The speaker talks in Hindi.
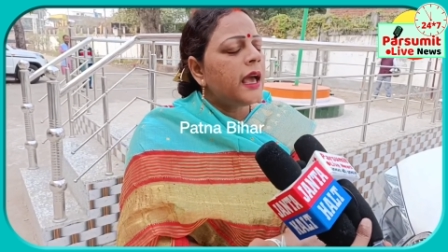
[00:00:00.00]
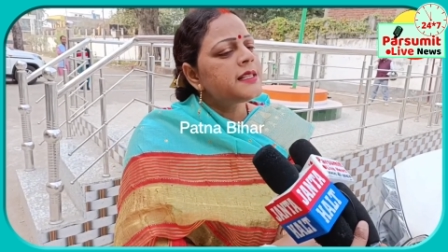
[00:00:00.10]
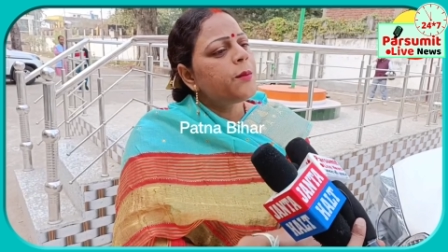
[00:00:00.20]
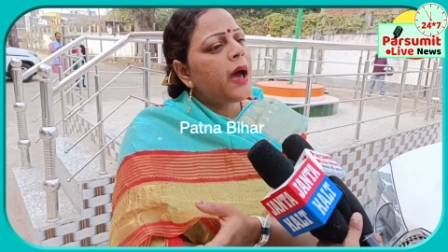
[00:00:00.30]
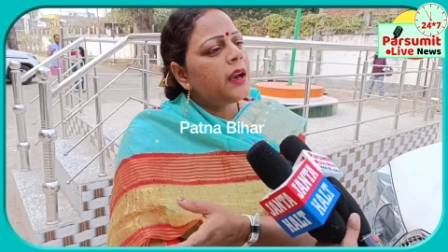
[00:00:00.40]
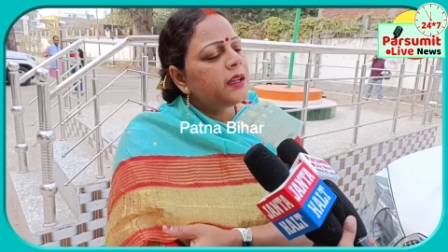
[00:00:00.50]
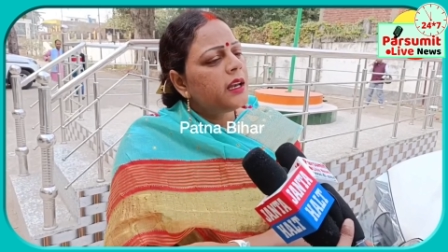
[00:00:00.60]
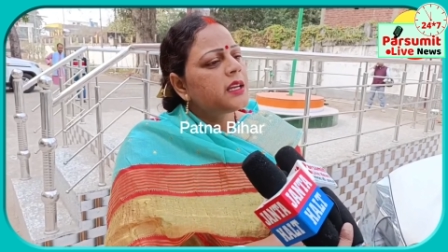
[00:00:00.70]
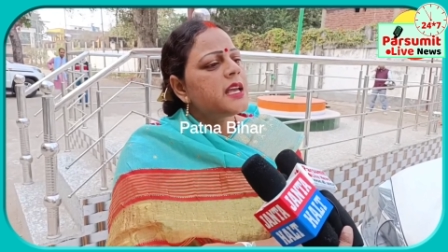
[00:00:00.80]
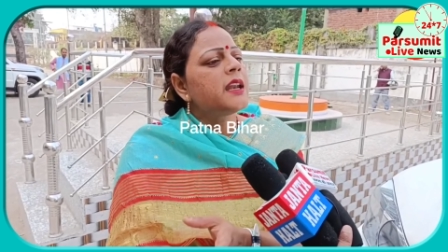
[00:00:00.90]
यहाँ से बाहर
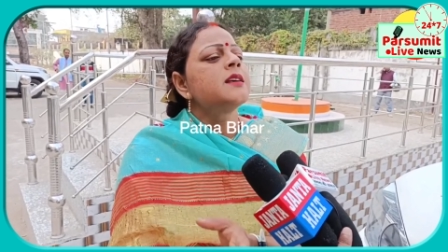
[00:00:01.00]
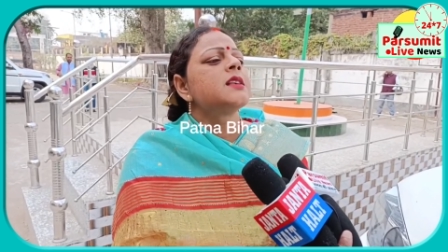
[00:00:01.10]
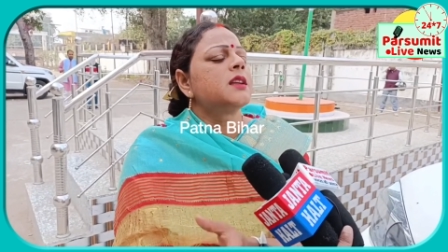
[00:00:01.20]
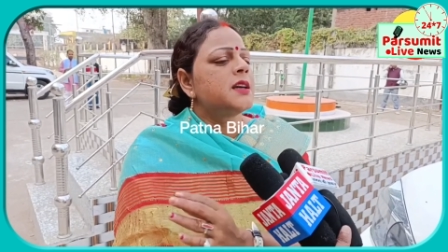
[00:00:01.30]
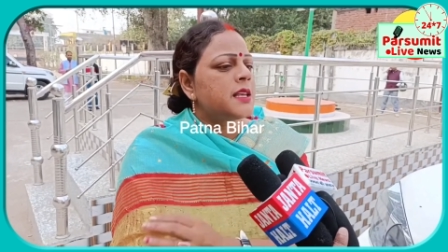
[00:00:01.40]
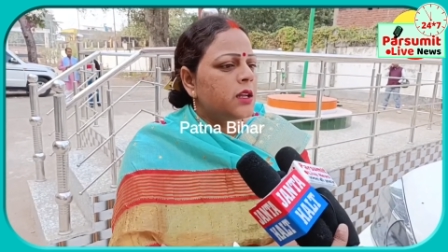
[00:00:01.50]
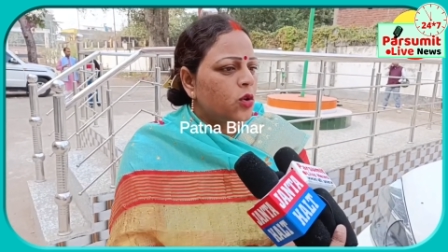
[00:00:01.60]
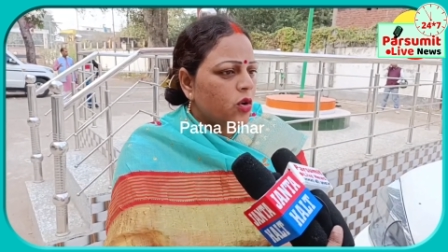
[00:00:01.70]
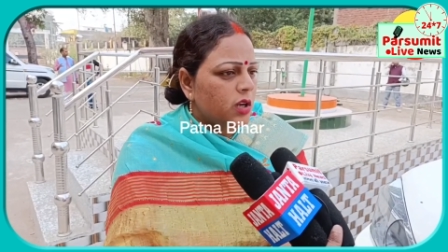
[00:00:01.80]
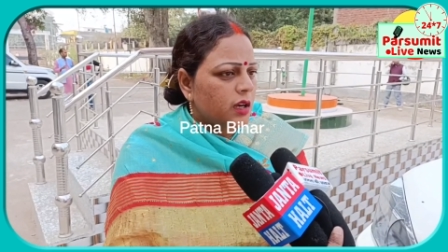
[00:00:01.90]
निकल के जा रहे हैं सत्रह हज़ार
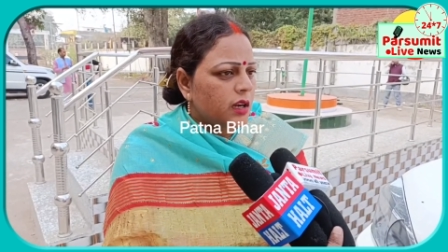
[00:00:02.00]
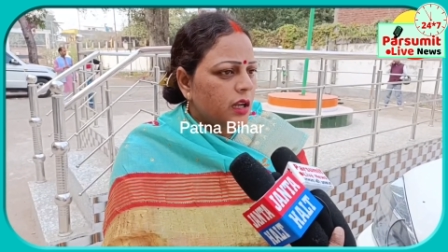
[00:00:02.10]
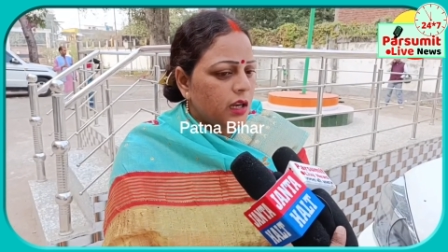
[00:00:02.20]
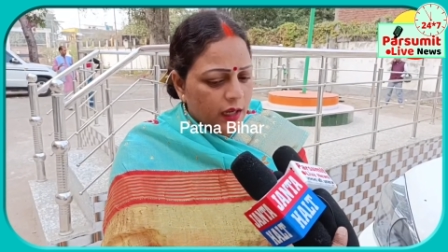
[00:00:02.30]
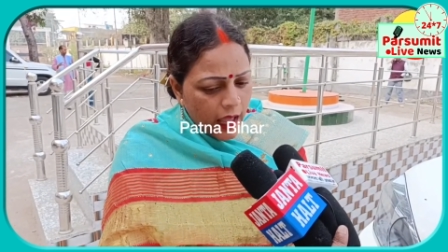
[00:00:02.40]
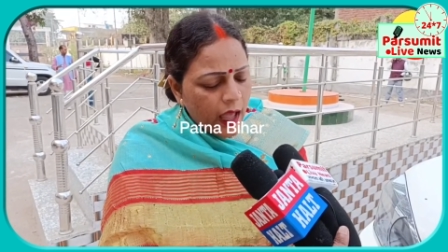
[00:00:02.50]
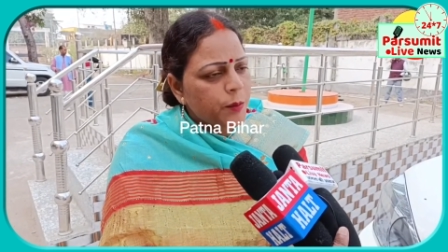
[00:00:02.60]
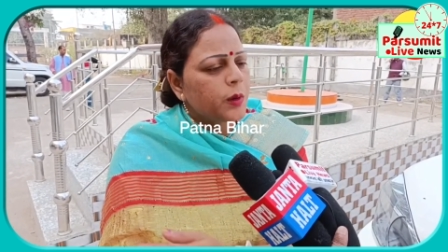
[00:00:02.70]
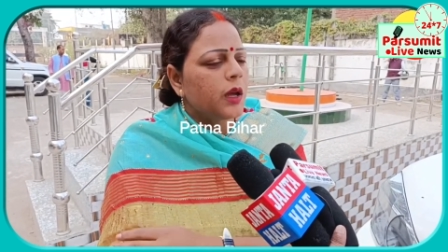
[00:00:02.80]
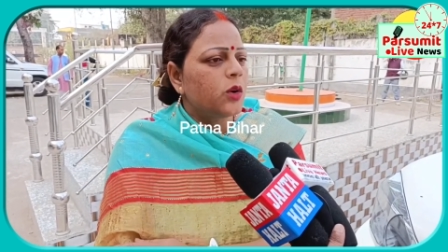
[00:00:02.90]
की नौकरी करने के लिए
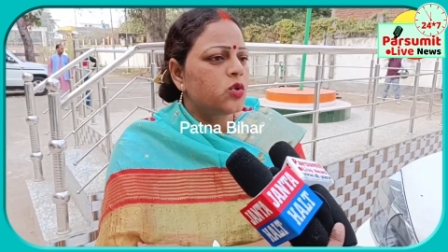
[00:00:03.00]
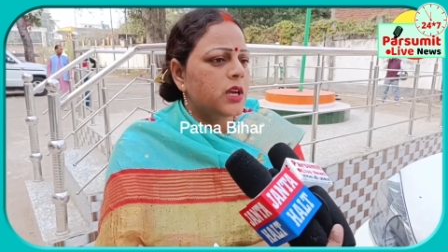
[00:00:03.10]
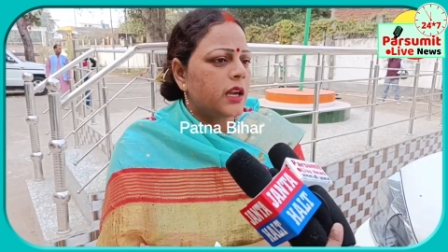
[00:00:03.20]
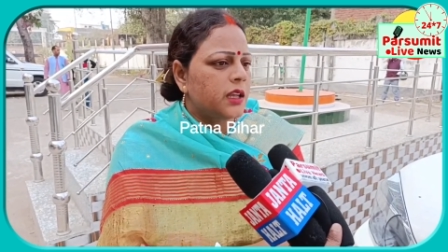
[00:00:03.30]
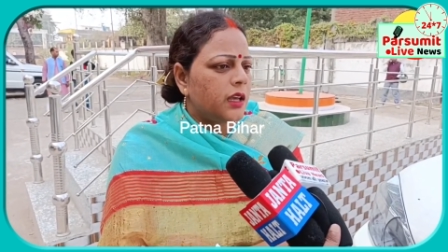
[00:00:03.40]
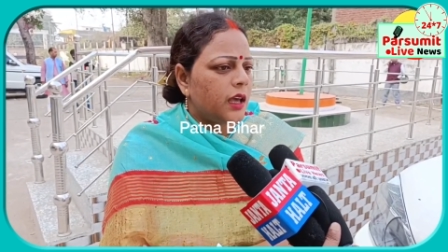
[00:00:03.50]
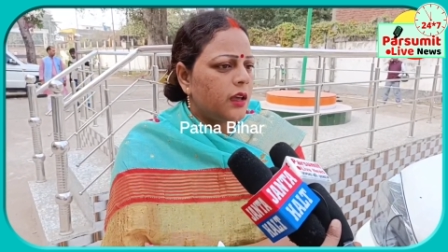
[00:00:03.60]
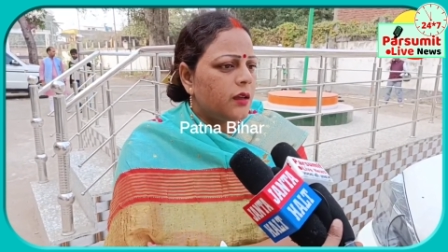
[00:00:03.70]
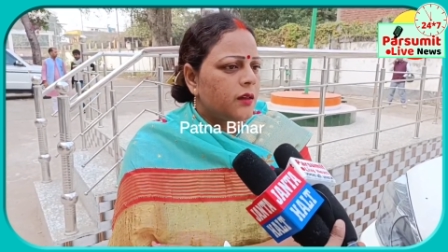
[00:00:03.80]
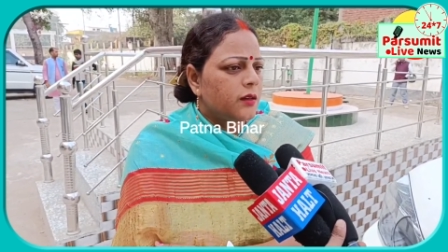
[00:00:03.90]
कहाँ आपने रोज़गार किया है